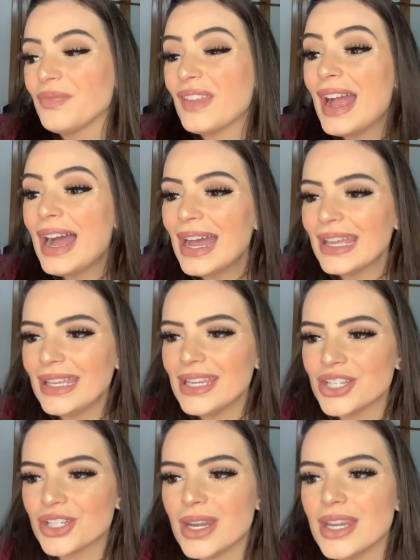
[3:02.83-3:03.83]
Aí,
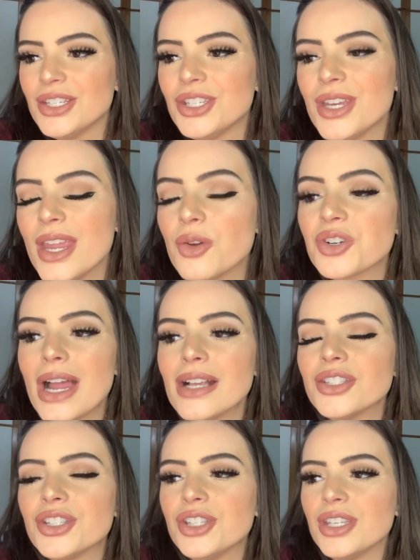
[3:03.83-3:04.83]
gente, eu já
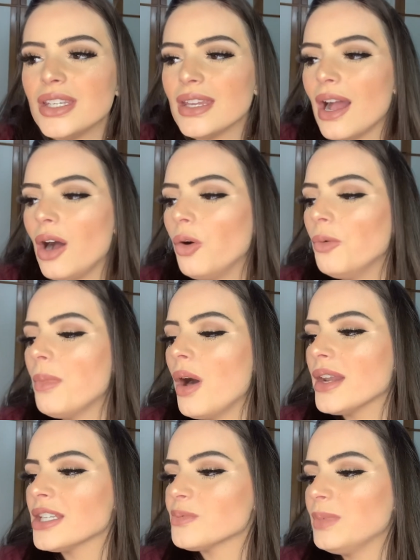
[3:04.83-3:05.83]
tinha o
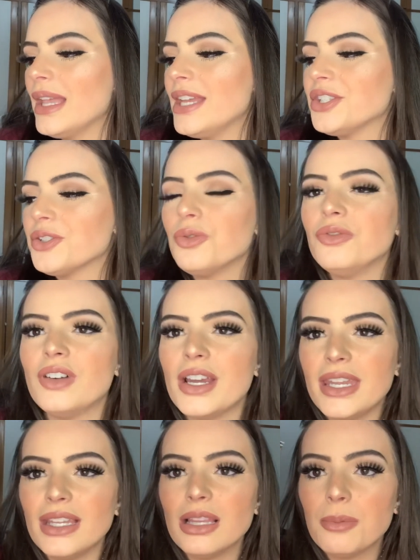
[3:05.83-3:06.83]
Body Splash do
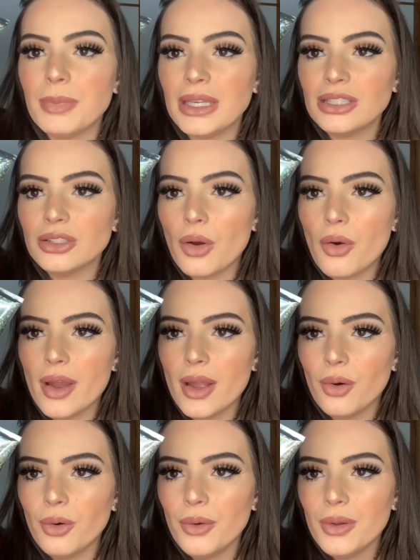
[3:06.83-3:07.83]
Vanilla Bean
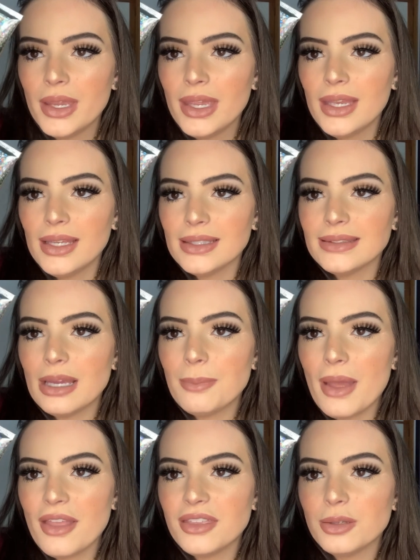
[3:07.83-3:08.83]
Noel da
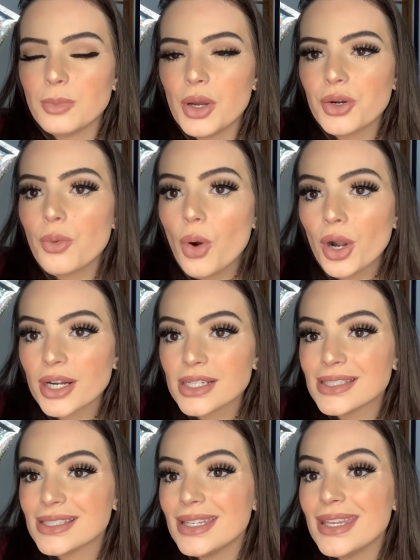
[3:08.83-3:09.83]
Bath Body
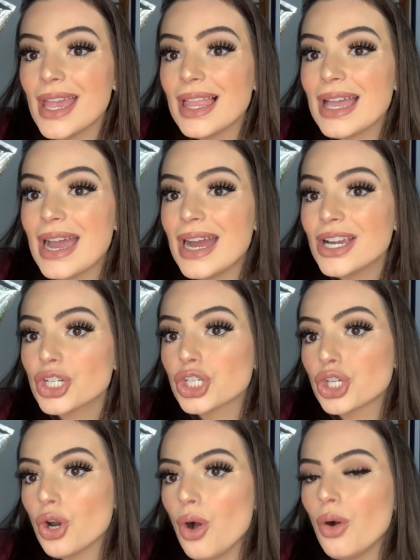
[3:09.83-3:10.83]
Works e ela
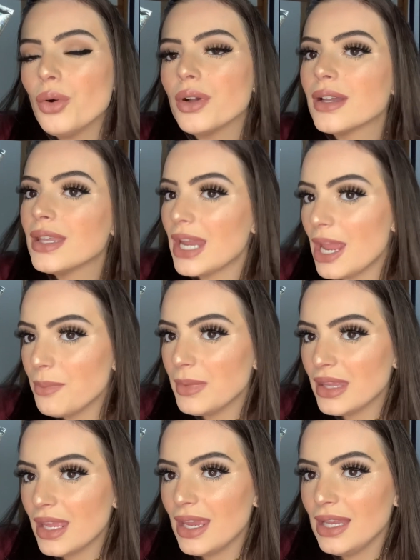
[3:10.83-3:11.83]
achou o creme
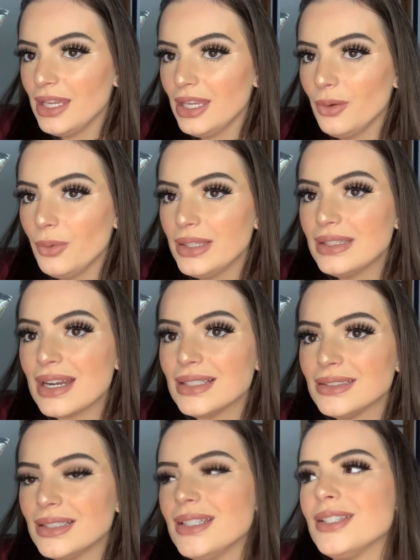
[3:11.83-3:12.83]
dele, o
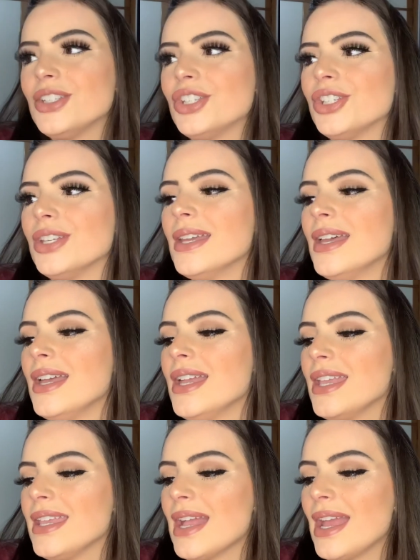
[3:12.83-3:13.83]
hidratante.
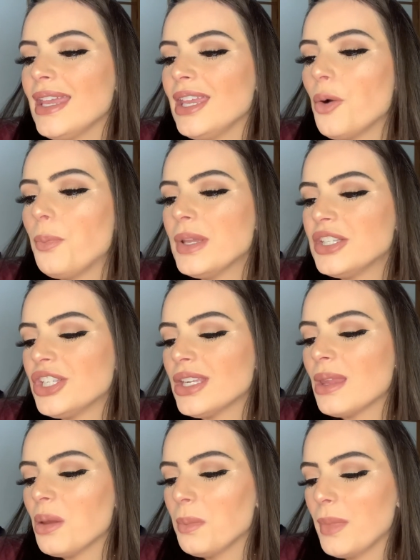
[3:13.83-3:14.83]
E aí eu pedi
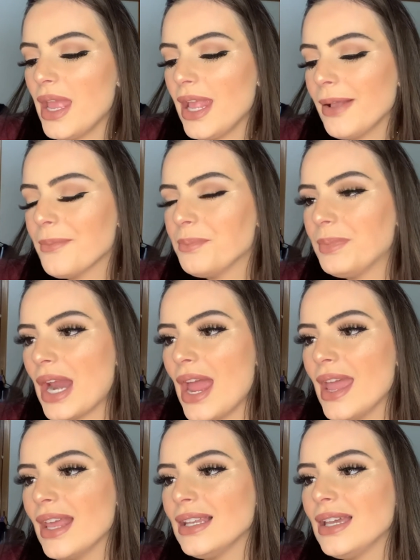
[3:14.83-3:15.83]
também para
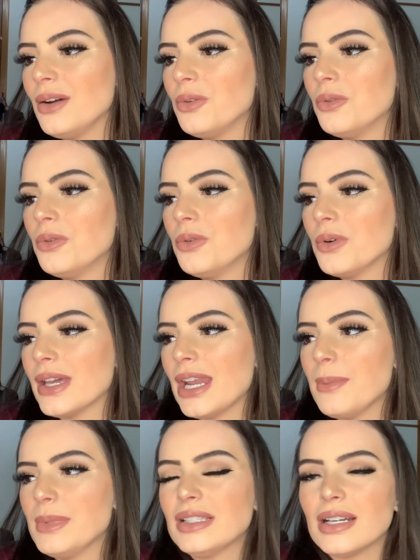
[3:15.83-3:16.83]
ela o
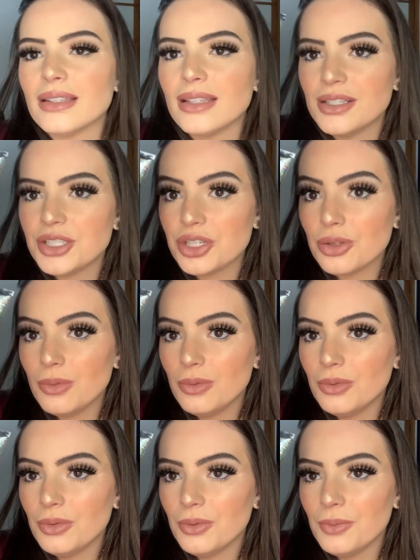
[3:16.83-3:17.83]
creme hidratante
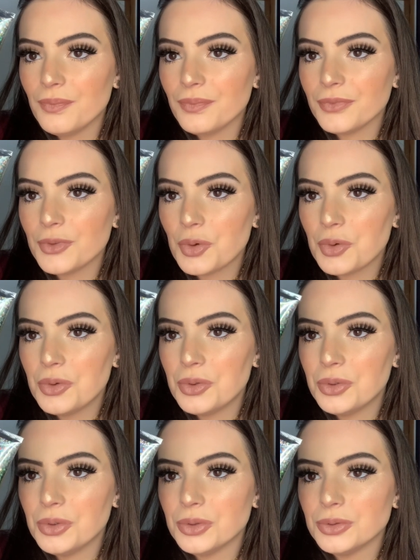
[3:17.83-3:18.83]
do
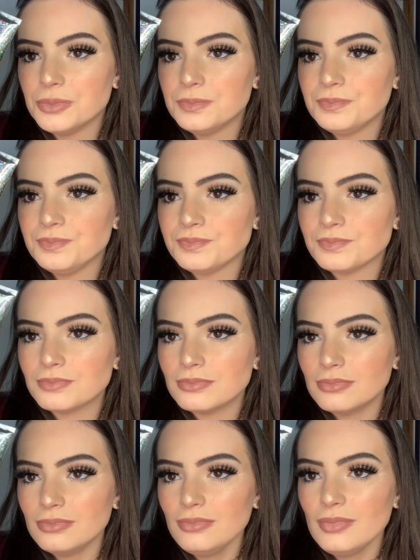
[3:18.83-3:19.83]
do
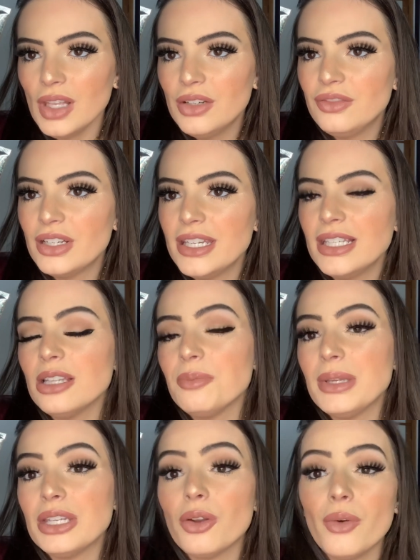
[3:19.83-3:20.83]
Vanilla
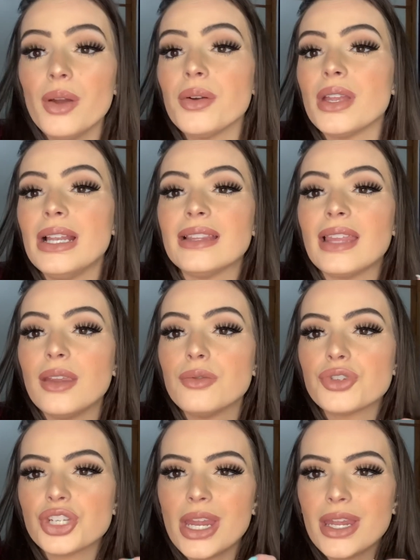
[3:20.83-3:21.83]
Binoel, é que ele tem um
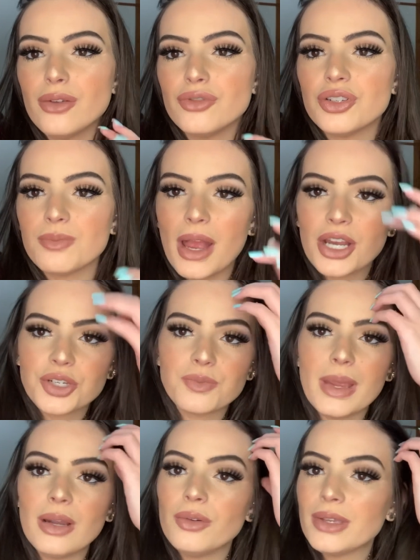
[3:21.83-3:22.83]
cheirinho de
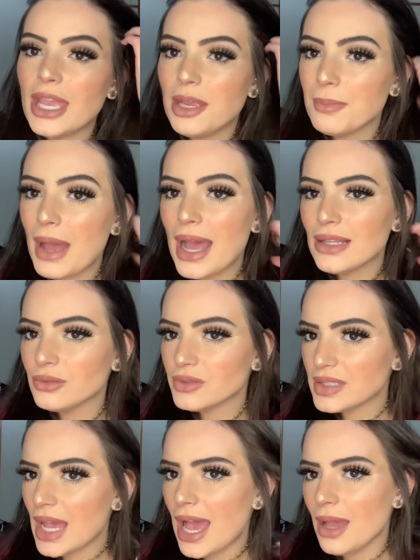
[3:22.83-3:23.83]
marshmallow queimado,
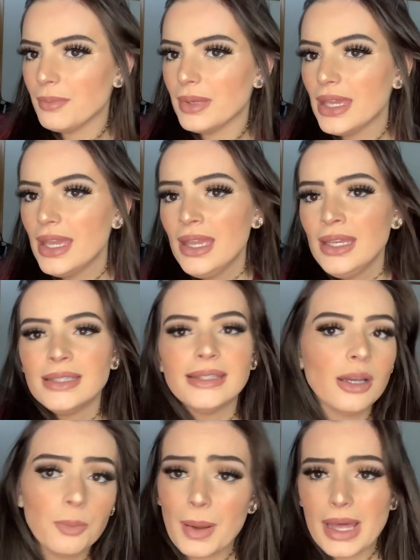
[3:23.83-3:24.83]
sabe?
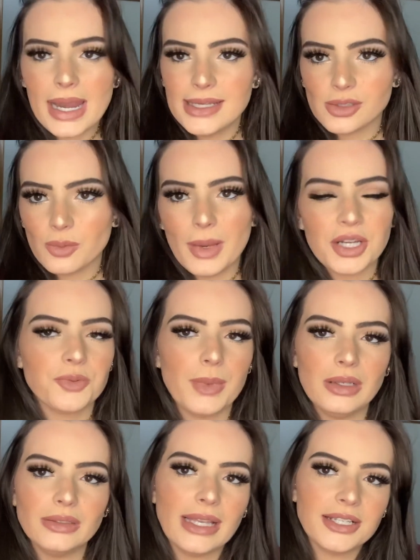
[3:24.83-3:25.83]
Não parece com
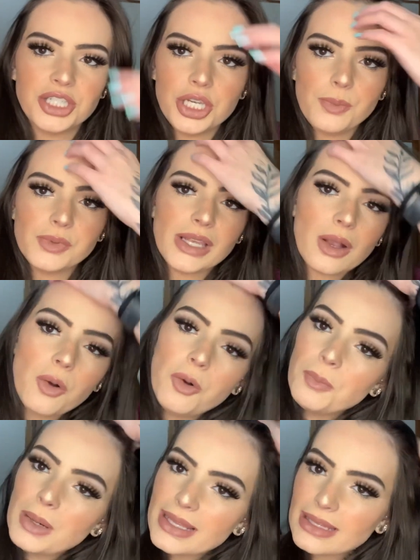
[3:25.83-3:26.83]
marshmallow da Tipos, é
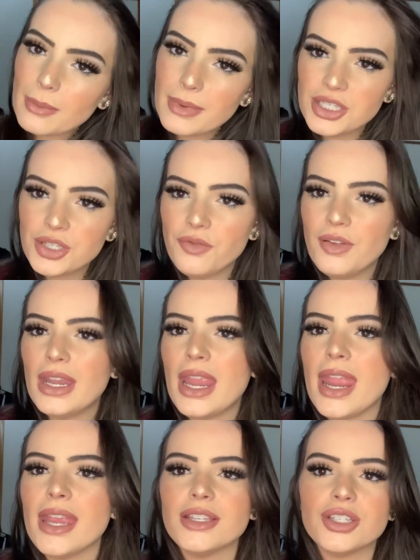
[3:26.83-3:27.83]
completamente
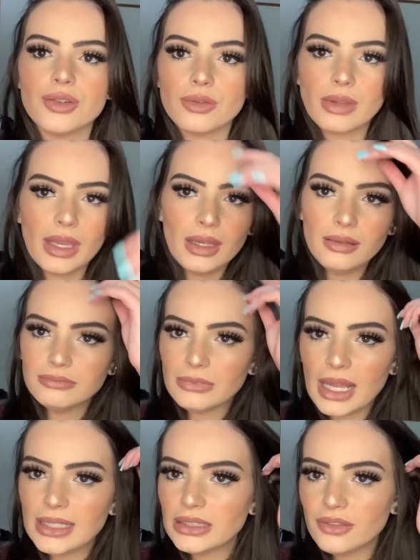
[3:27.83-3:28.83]
diferente, não tem
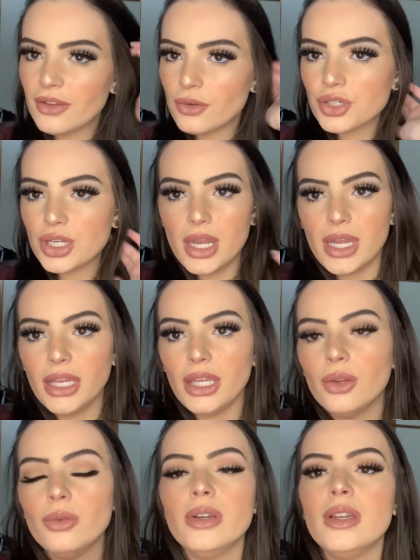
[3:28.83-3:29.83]
nada a ver o
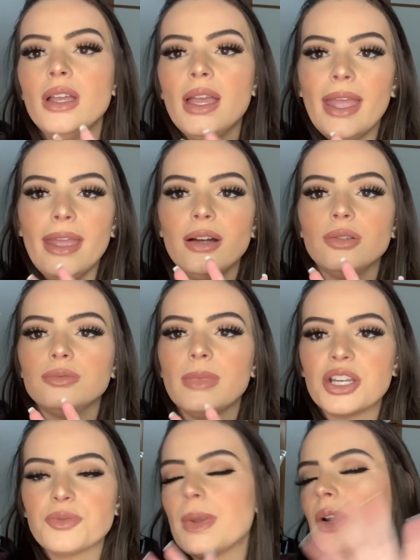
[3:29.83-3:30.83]
cheirinho. É um
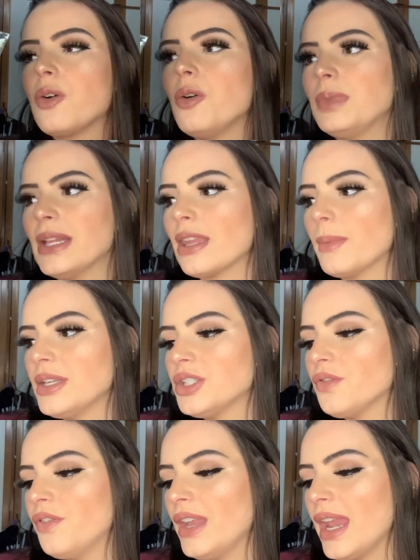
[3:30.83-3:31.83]
marshmallow completamente
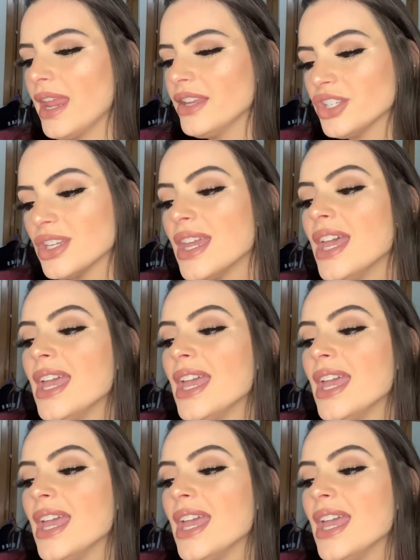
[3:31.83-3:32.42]
diferente.